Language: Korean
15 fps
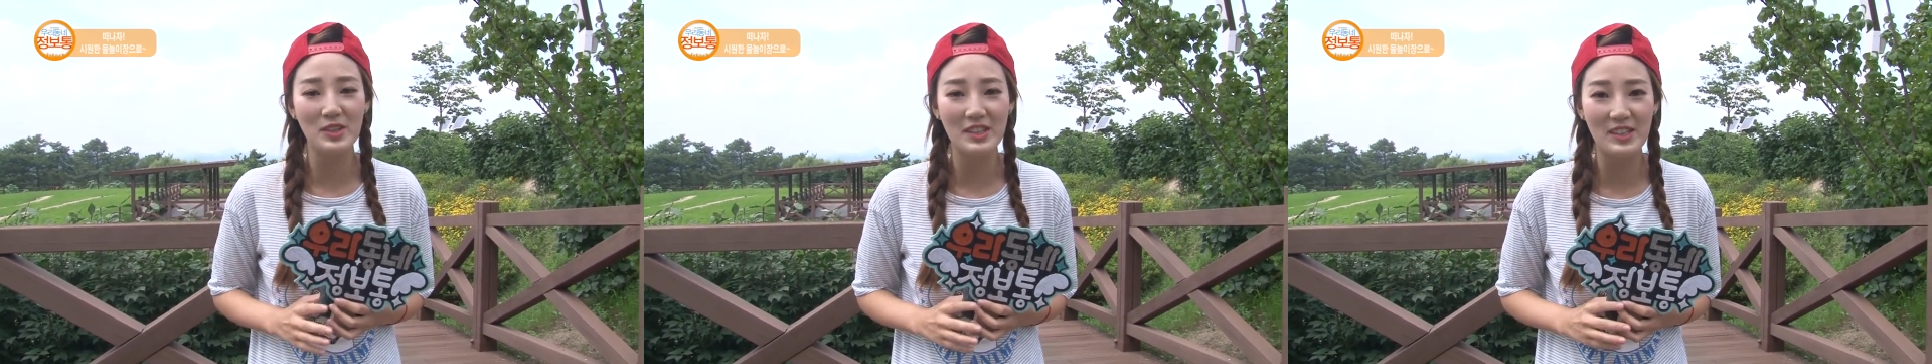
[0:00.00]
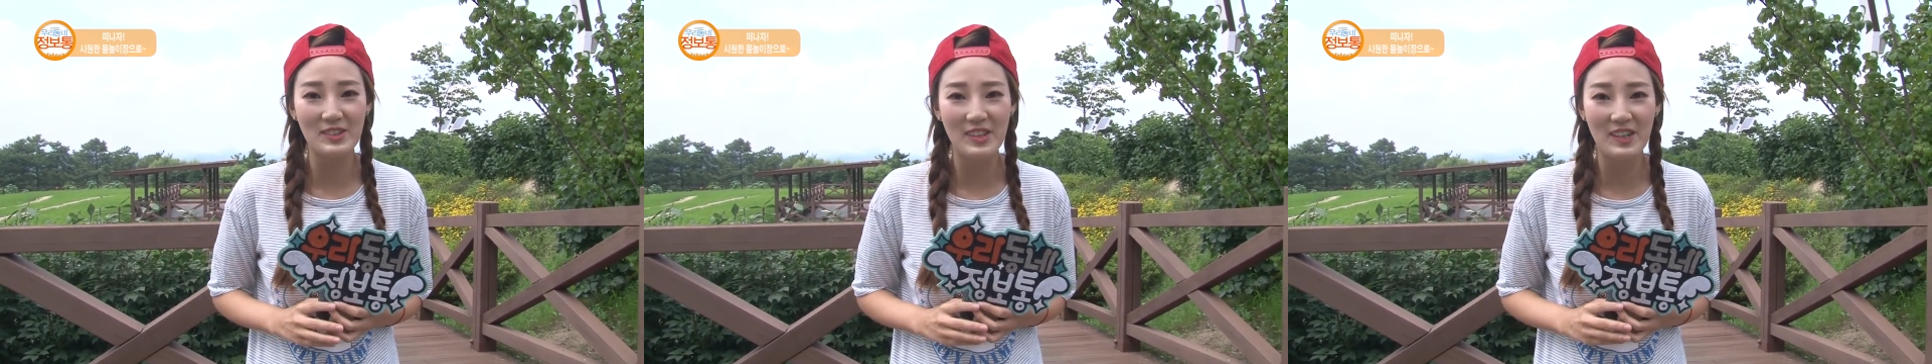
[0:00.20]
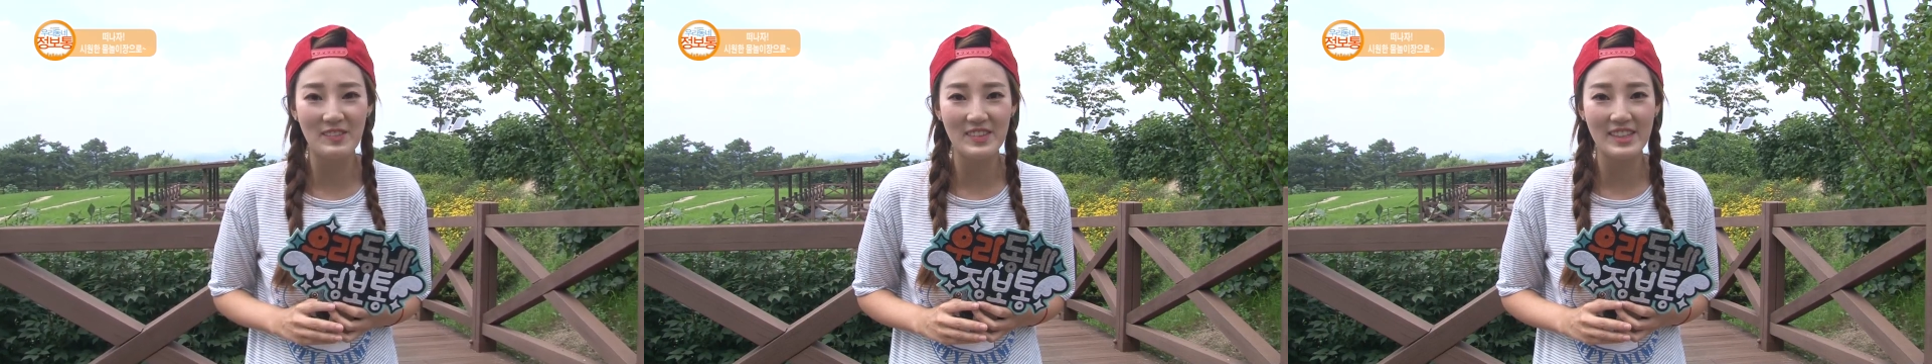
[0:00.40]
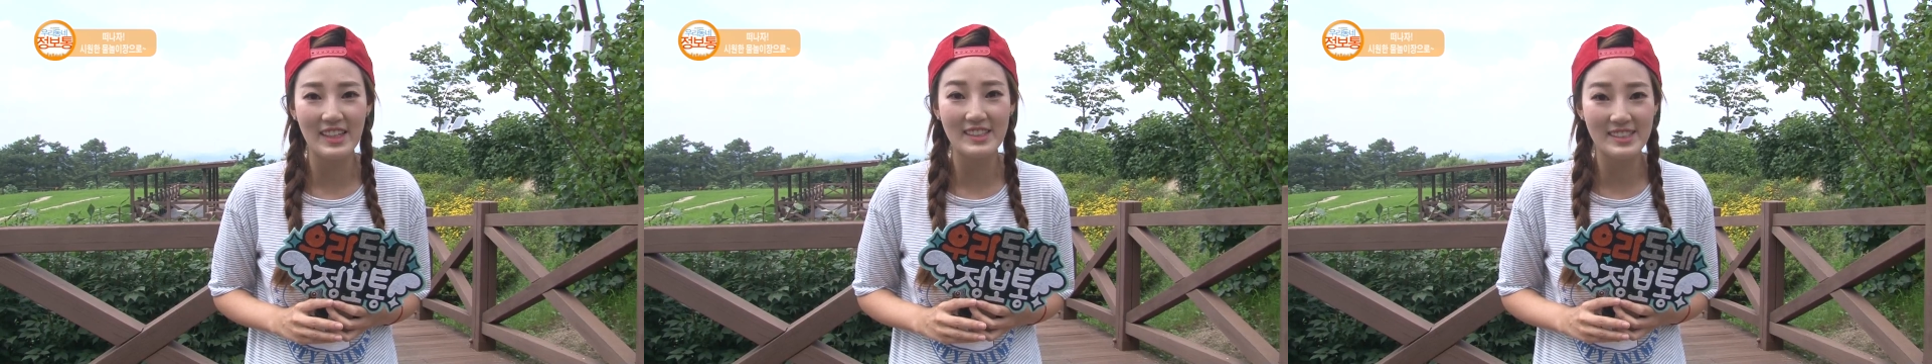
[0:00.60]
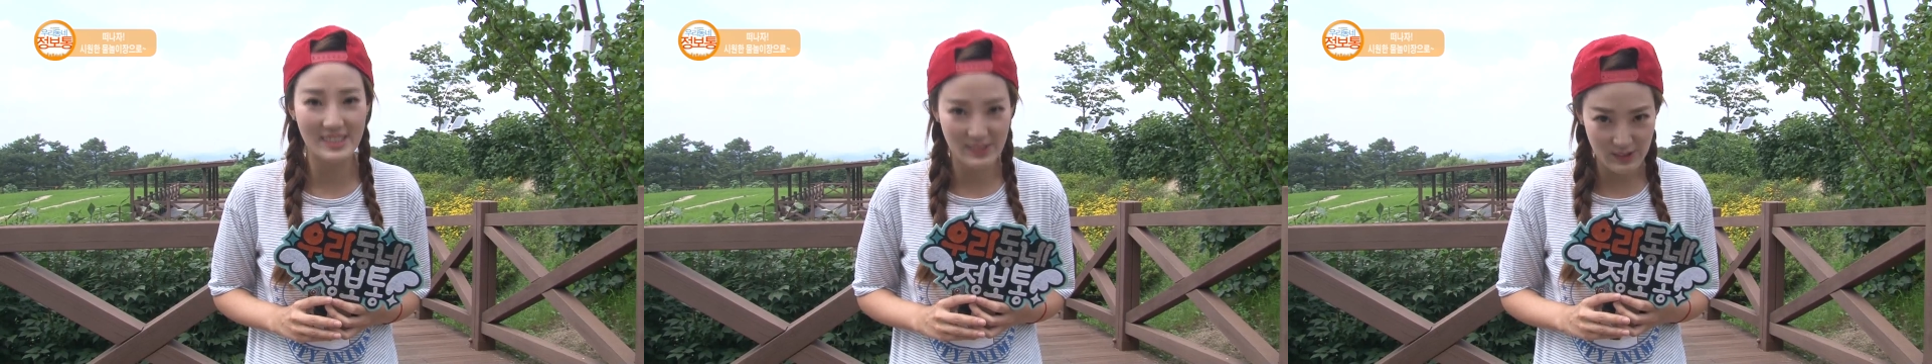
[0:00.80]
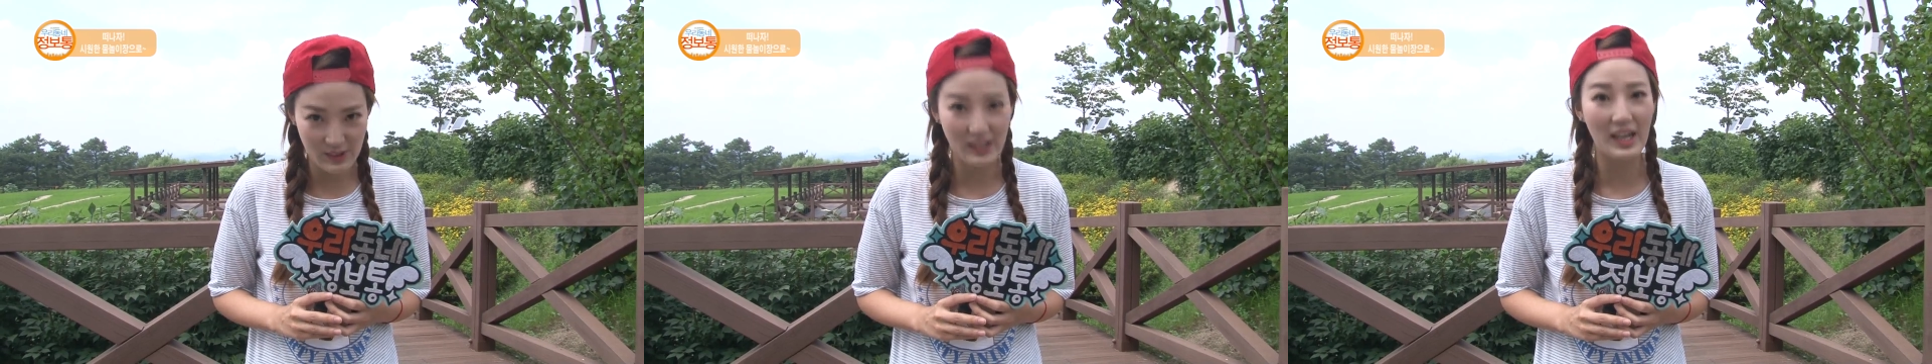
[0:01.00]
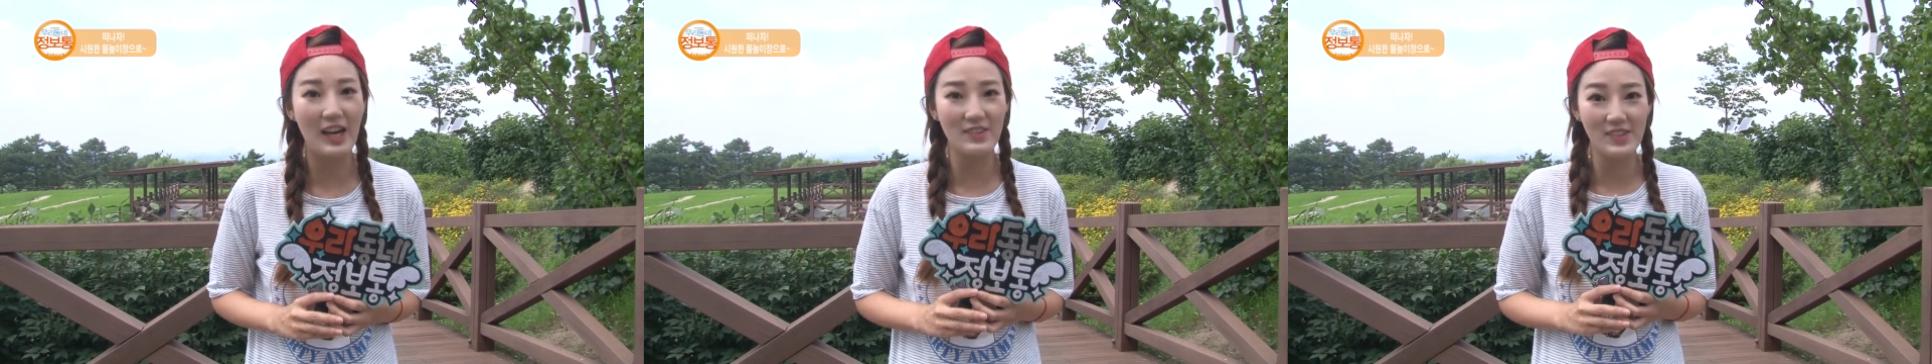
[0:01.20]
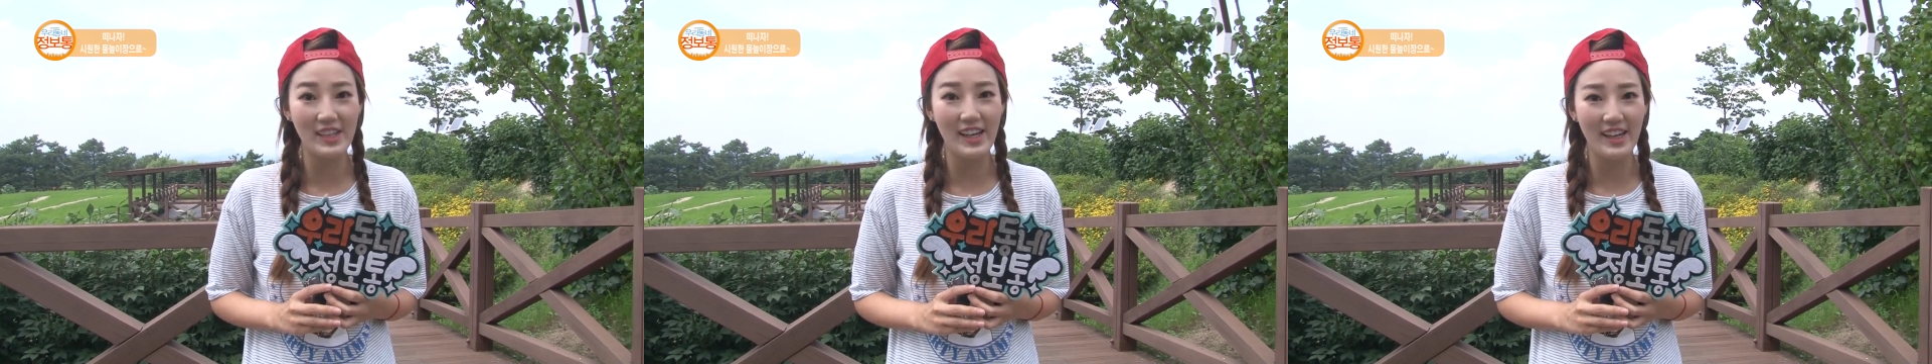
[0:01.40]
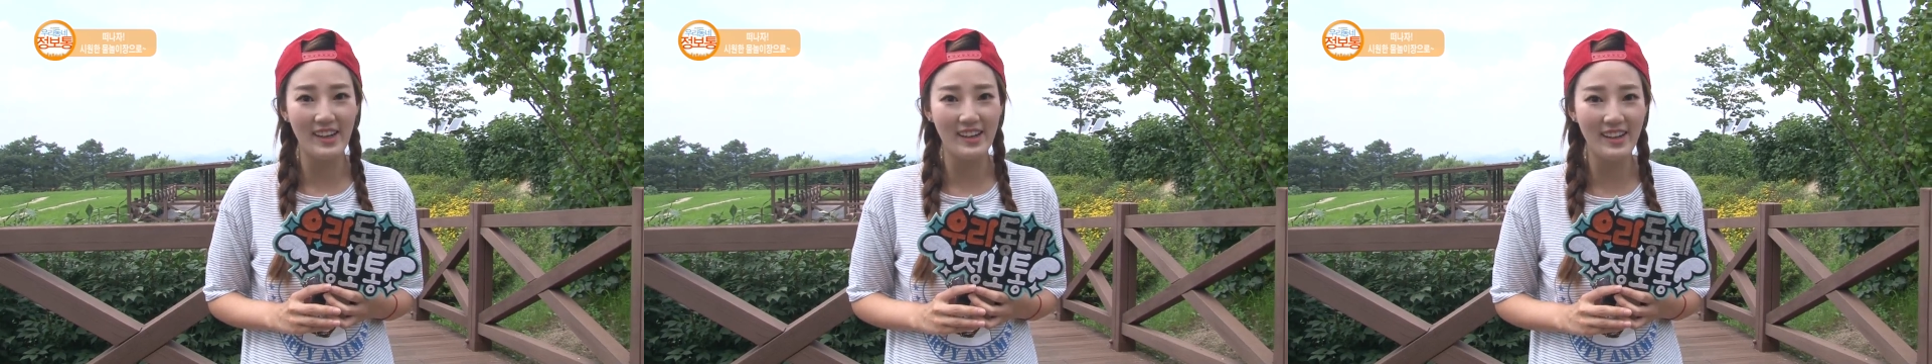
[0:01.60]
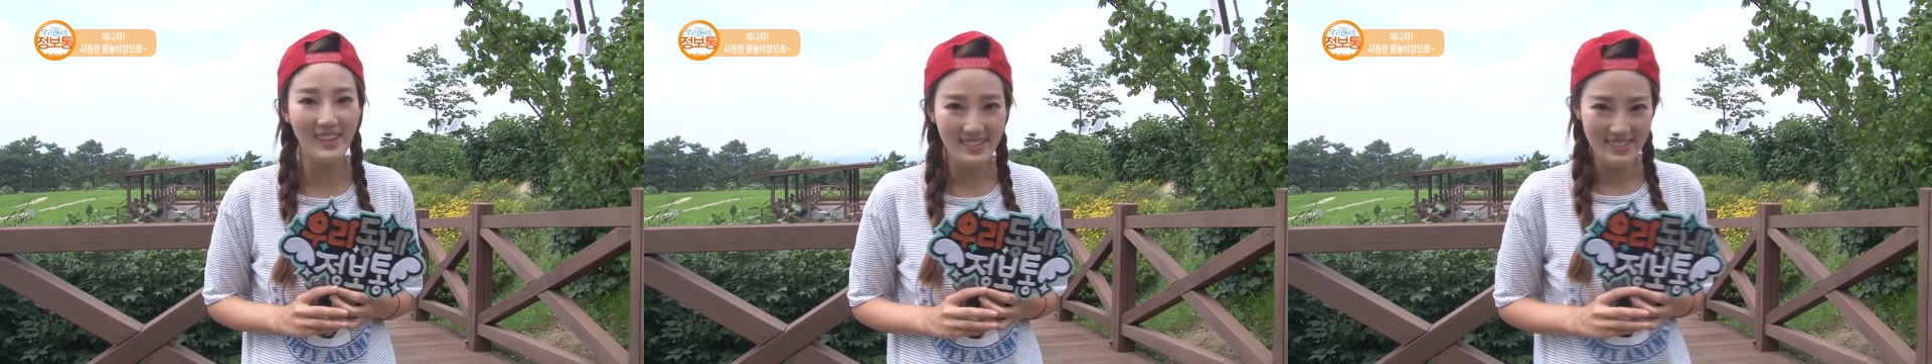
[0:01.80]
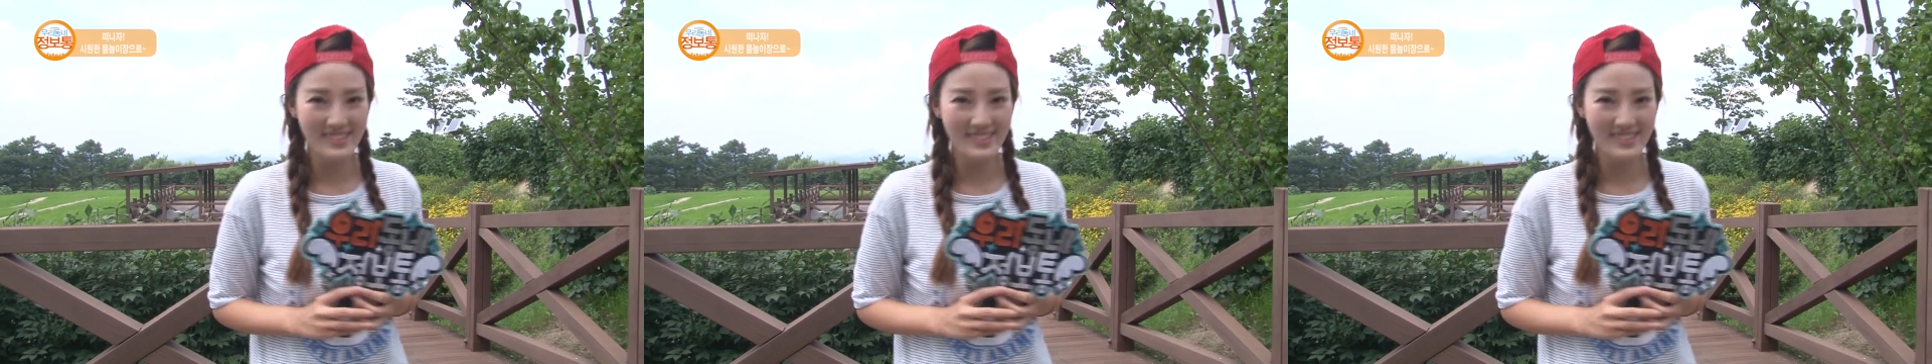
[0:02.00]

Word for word: 있다고 합니다. 지금 저렇게 가볼게요.